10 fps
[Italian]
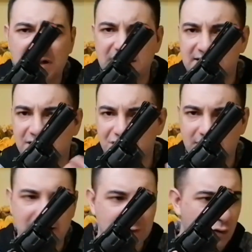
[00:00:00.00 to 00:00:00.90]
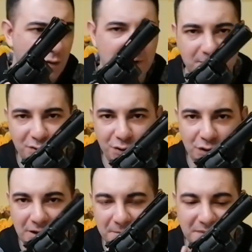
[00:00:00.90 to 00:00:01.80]
di esagerato come la Bruni
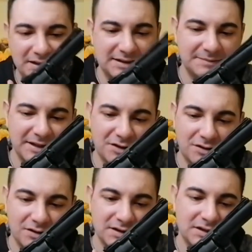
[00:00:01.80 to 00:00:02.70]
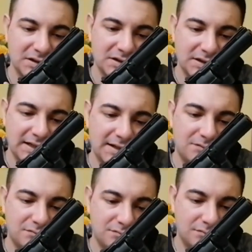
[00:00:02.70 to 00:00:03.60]
Olympic, però è,
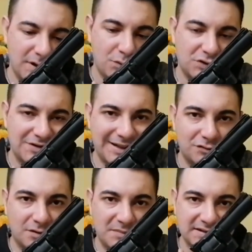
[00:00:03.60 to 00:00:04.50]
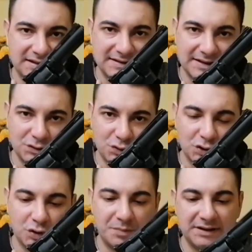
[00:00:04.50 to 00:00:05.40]
un, è uno scatto abbastanza duro
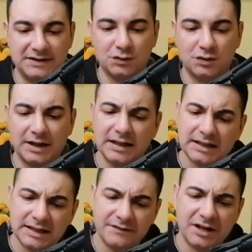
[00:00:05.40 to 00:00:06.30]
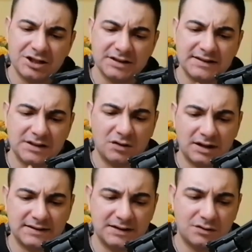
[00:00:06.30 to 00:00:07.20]
in doppiazione. Invece in singola
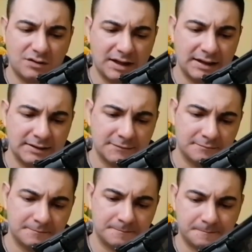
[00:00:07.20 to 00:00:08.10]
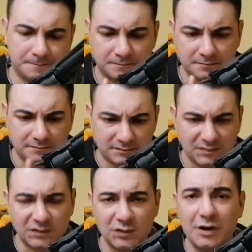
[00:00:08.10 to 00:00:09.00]
azione
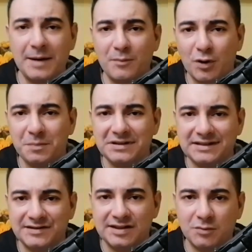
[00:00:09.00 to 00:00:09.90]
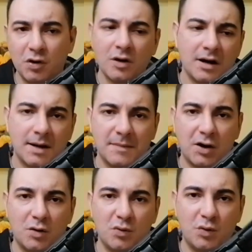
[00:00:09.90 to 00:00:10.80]
non è morbidissimo, ma
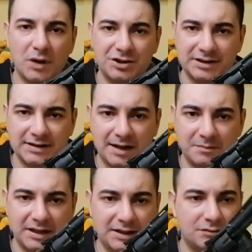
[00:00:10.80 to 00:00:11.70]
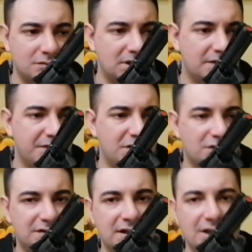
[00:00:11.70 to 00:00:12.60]
comunque accettabile, non vi
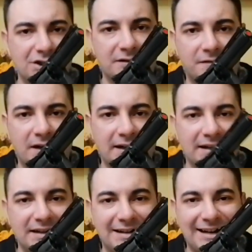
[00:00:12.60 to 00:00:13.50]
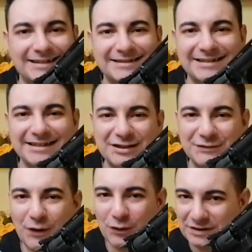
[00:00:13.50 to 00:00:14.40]
costringe a fare grandi
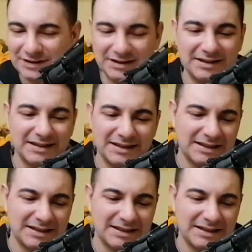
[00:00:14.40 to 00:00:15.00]
sforzi